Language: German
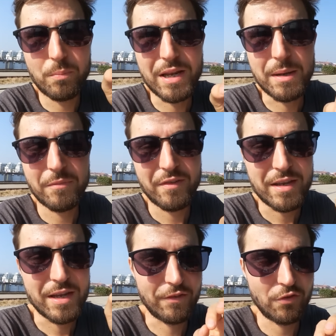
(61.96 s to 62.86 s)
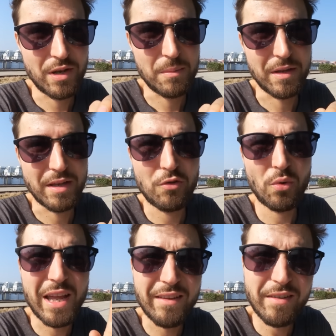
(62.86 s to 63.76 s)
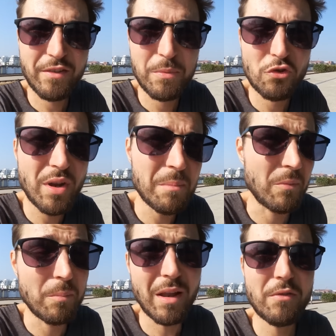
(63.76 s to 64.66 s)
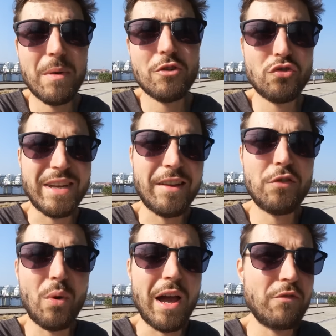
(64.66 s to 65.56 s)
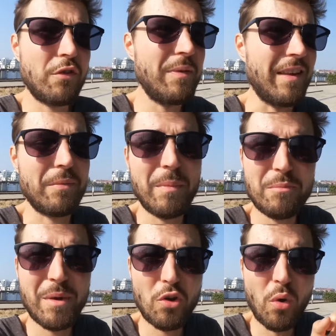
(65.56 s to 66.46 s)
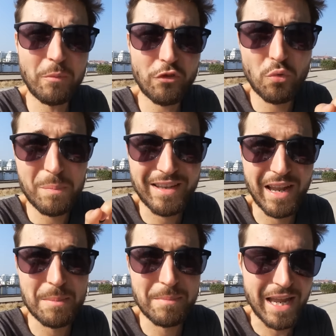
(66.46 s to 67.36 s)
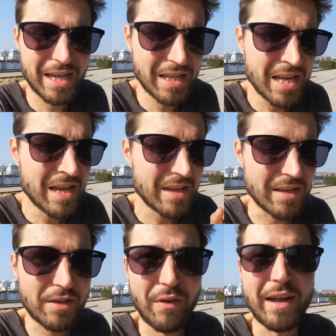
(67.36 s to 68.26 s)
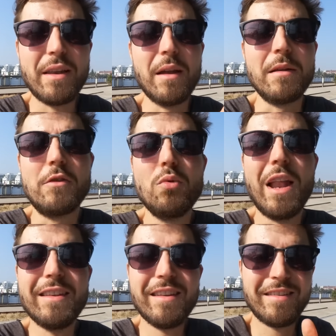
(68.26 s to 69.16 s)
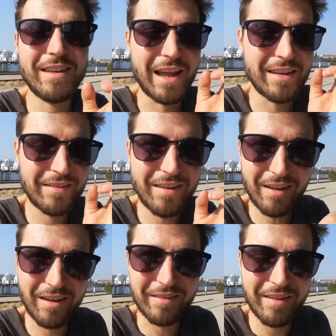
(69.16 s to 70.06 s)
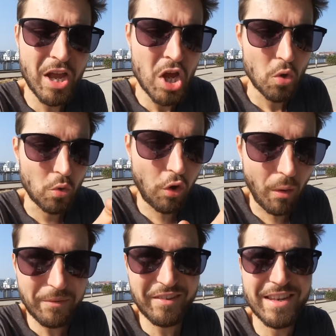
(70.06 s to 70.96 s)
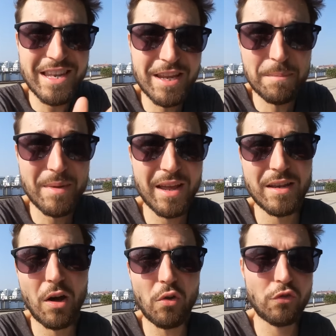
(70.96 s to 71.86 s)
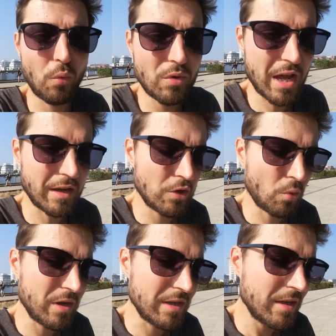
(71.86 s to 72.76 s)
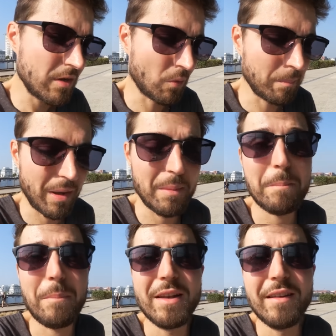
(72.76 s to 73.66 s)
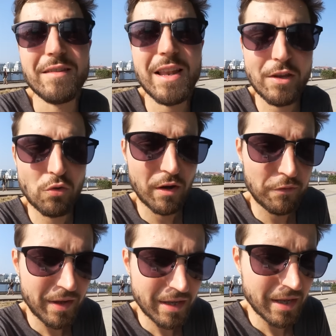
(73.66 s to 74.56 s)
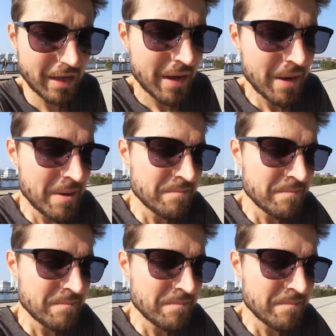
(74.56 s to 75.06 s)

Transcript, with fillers: Problems herzunehmen. Denn du kennst das bestimmt. Manchmal steckst du einfach fest, manchmal kommst du mit deinem Denken nicht weiter. Du landest in einer Sackgasse und kommst nicht mehr hinaus ohne eine neue Idee. Und bei, bei diesem Lateral Thinking